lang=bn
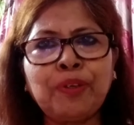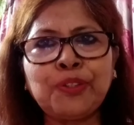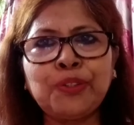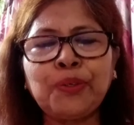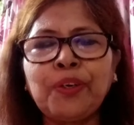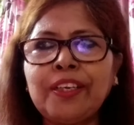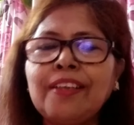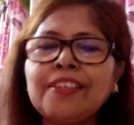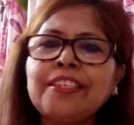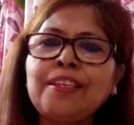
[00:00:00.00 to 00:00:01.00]
পছন্দ করেন
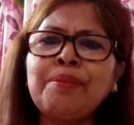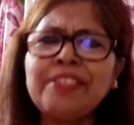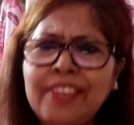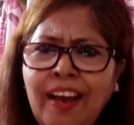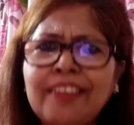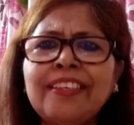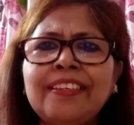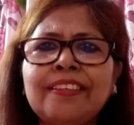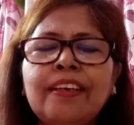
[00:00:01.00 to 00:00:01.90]
না সেটা আমি জানি